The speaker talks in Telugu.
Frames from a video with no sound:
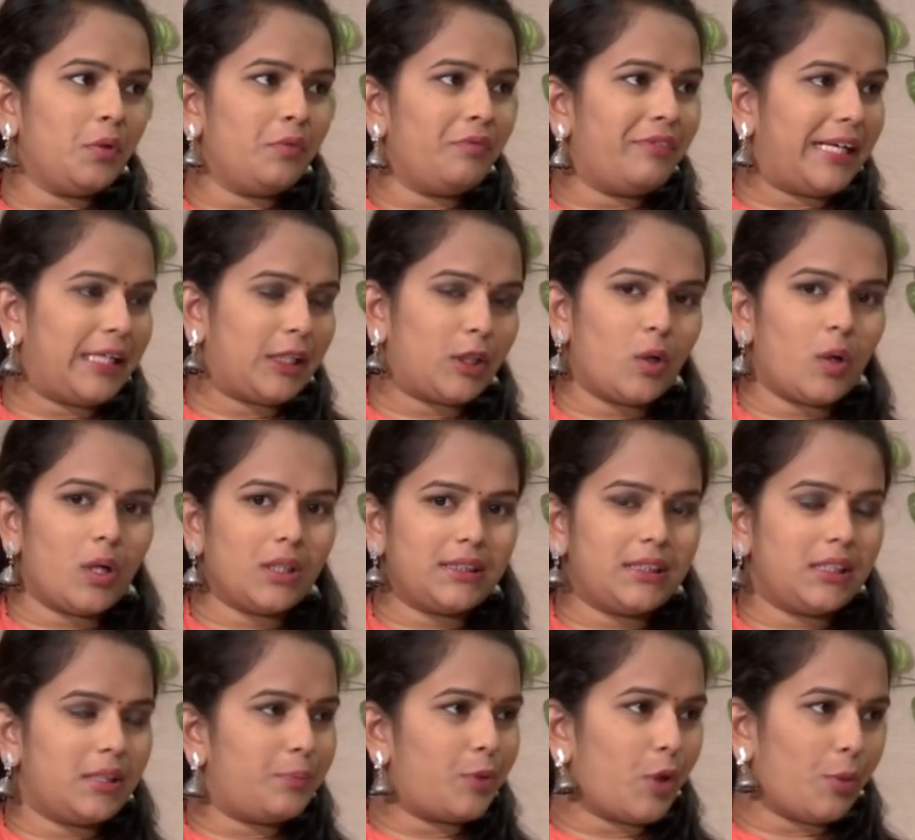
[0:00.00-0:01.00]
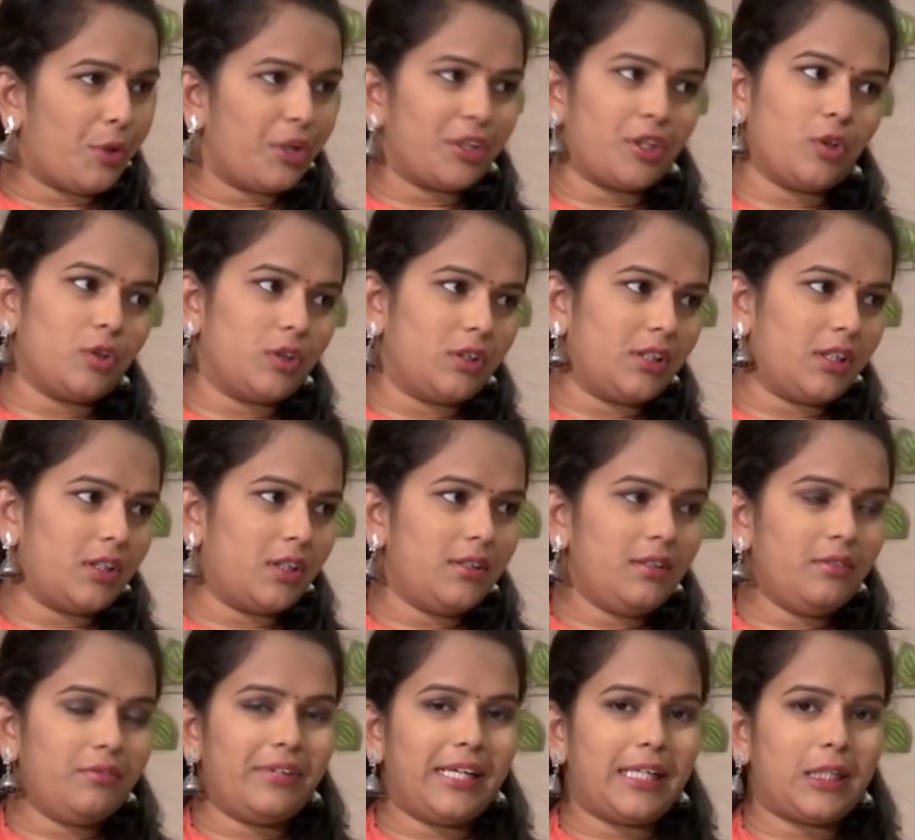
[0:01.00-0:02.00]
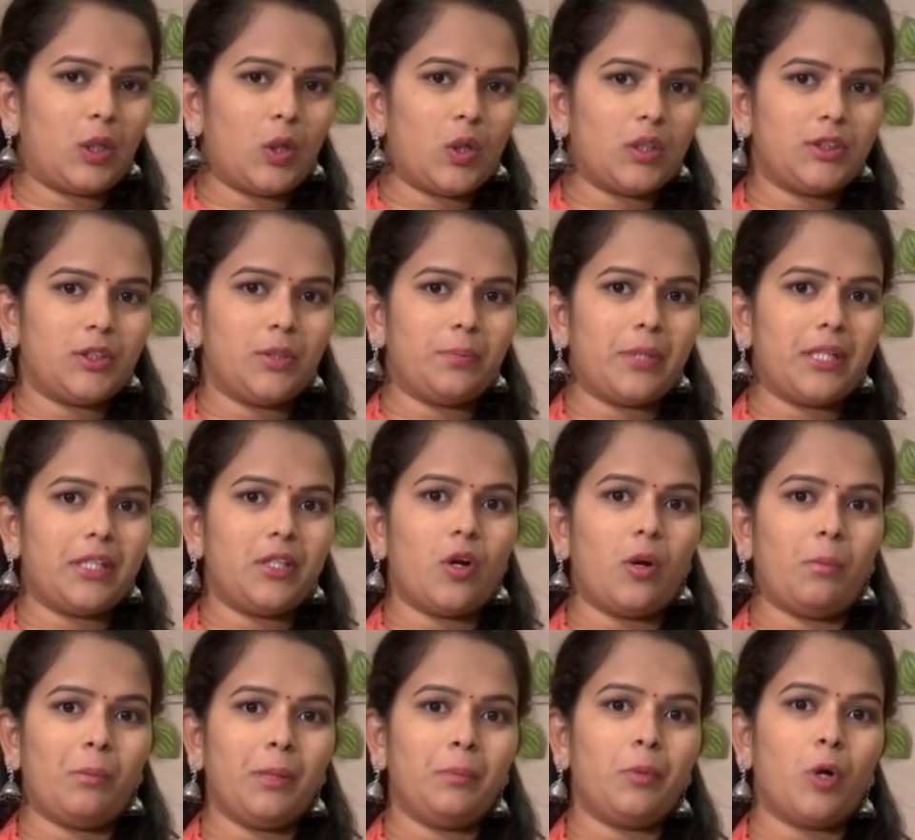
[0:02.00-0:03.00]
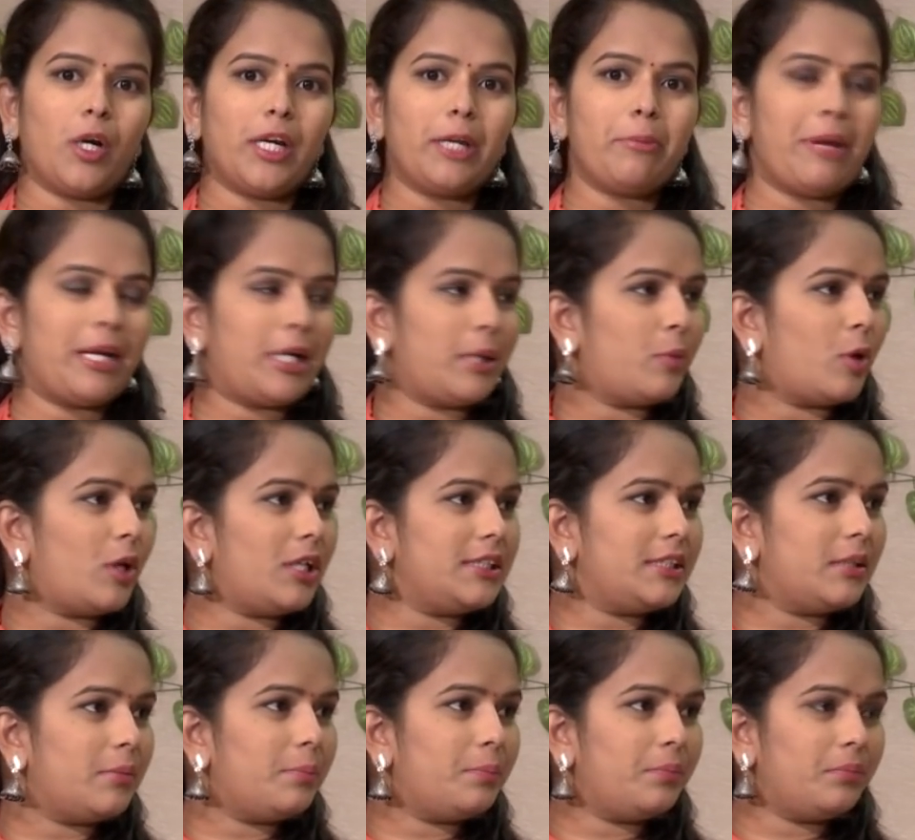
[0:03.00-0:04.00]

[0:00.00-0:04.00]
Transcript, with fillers: వెయిట్ లాస్ ప్రమోట్ అవుతుందంట వెయిట్ లాస్తో పాటు నార్మల్ బాడీ మెటబాలిజం